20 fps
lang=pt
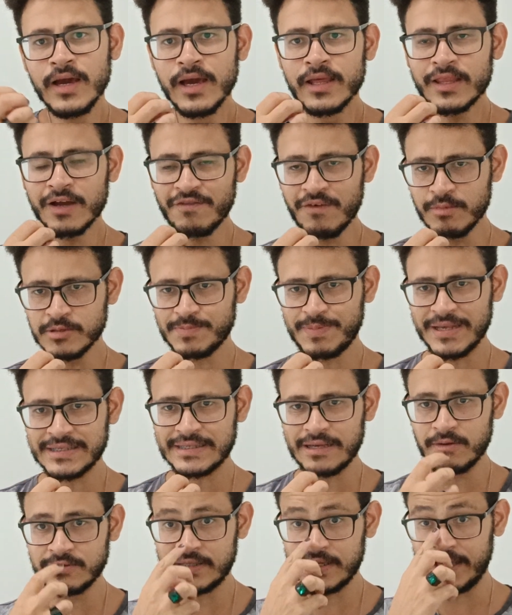Então vamos
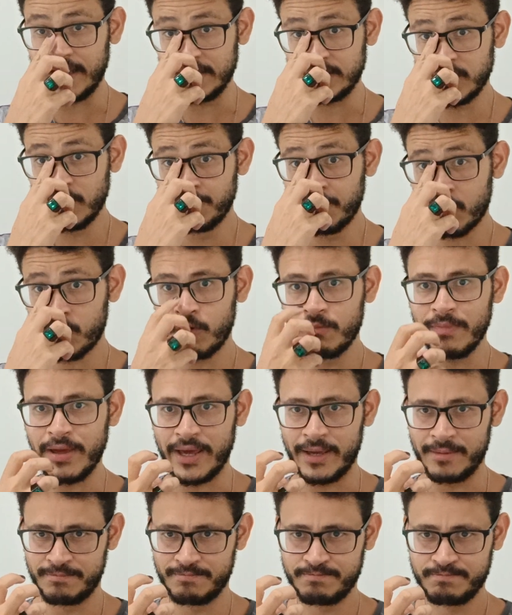pensar o seguinte: eu vou
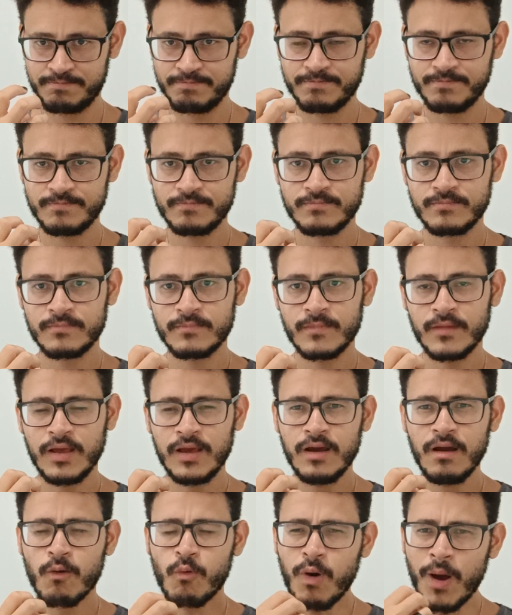comer.
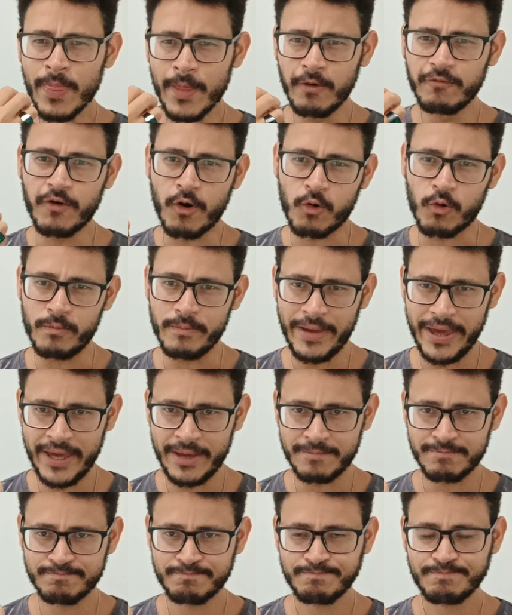Quando eu vou
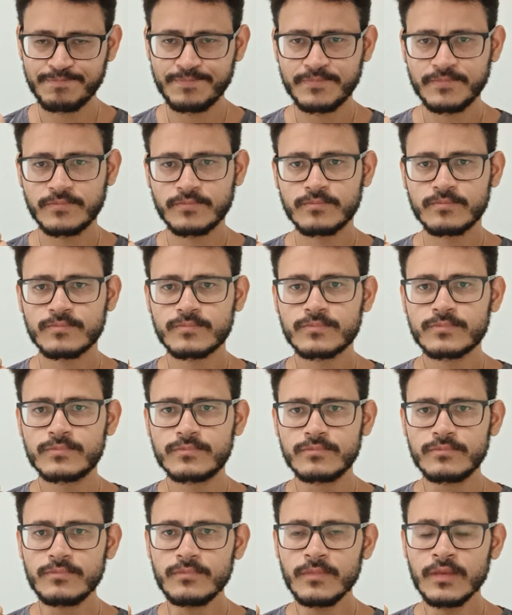comer,
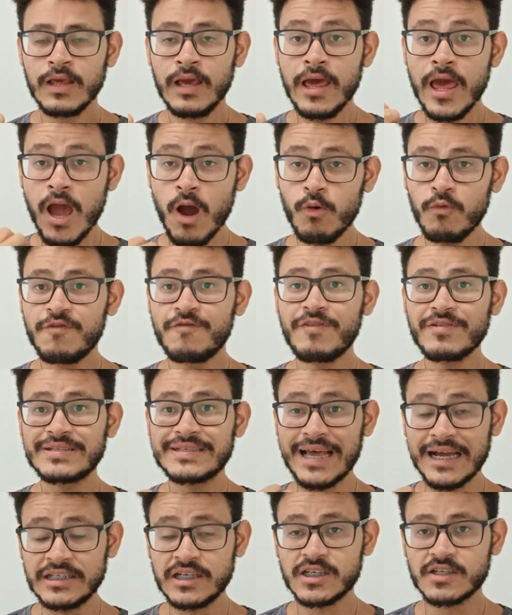eu
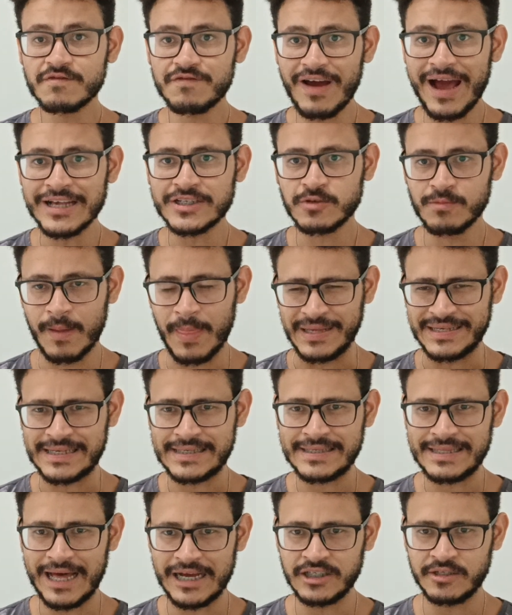satisfaço uma
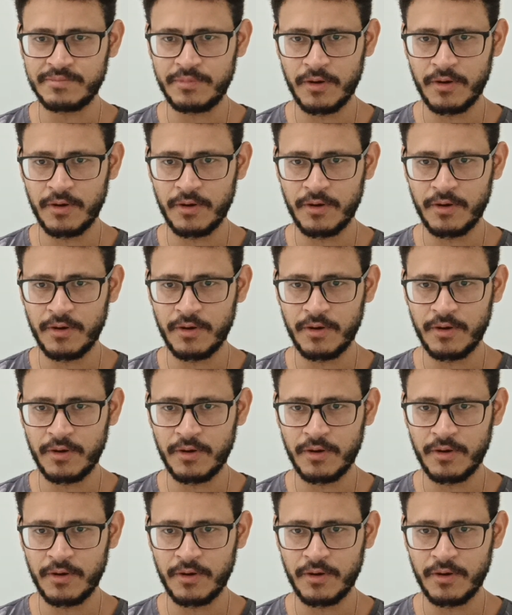necessidade